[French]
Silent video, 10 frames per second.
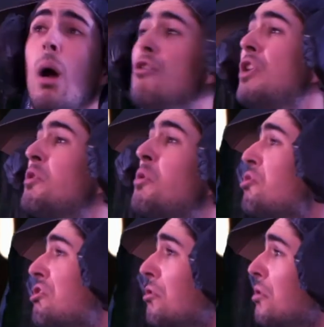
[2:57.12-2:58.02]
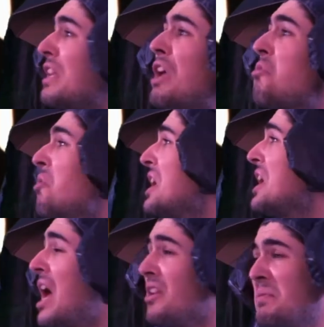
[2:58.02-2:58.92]
Oh ben non, sérieux,
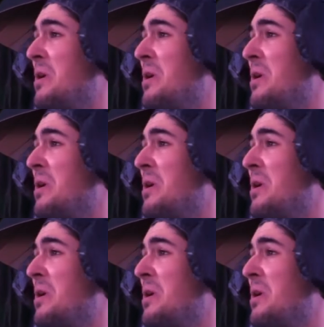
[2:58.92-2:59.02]
déconnez